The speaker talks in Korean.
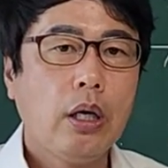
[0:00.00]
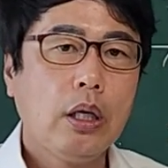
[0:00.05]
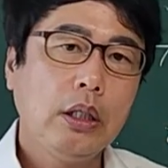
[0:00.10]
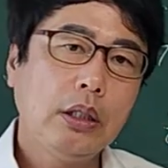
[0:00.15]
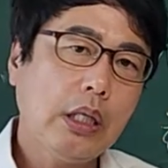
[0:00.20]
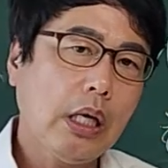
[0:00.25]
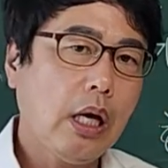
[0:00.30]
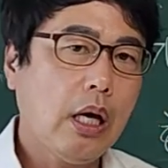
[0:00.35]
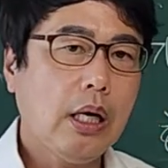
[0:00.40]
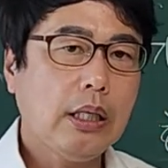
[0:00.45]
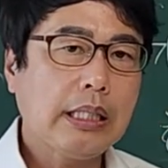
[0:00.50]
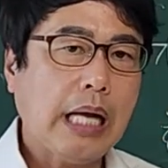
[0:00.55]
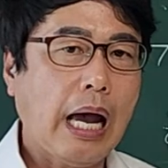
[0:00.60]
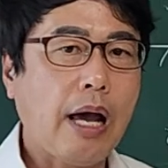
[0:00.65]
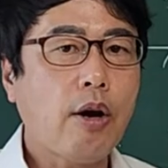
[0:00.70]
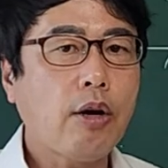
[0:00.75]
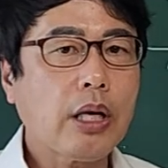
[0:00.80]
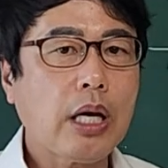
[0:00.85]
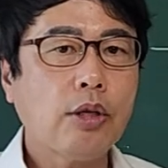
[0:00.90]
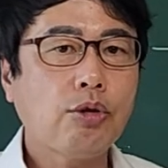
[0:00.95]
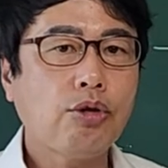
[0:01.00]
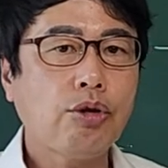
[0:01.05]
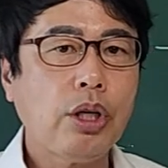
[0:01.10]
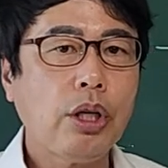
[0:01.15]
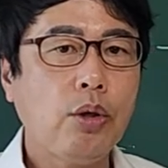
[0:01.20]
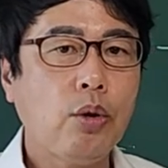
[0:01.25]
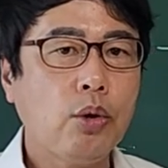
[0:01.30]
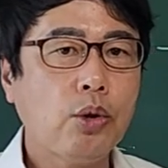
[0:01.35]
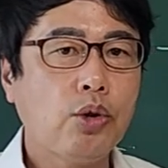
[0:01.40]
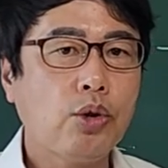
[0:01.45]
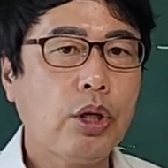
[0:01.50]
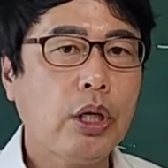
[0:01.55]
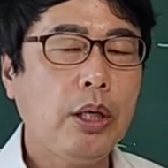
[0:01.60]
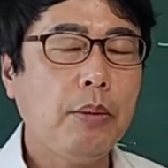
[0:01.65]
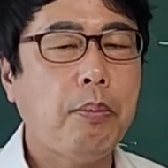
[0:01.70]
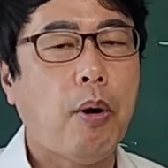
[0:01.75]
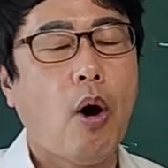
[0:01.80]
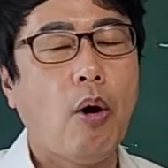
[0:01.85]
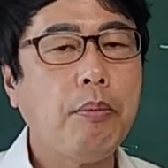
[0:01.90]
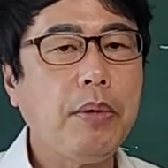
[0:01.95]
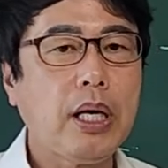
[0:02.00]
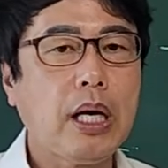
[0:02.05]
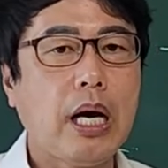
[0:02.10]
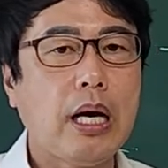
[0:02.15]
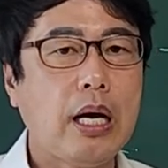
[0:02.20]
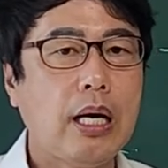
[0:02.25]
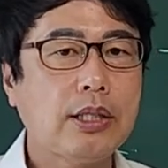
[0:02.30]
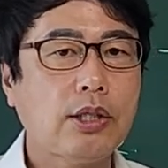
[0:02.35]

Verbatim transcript: 이제 자연계 수리논술이 범위가